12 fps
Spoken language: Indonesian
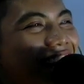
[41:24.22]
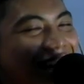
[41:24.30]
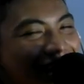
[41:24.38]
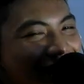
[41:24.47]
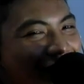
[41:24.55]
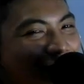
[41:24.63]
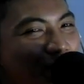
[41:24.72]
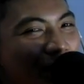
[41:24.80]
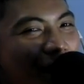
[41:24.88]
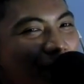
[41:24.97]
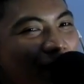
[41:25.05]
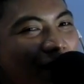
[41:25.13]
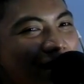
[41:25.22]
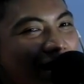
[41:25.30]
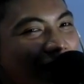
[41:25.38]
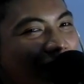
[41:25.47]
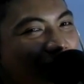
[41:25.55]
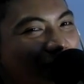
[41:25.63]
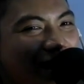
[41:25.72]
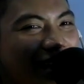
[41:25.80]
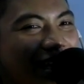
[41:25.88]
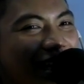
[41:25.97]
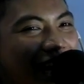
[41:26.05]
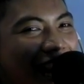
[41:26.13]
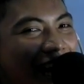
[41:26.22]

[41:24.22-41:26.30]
dan jangan lupa follow instagram gue di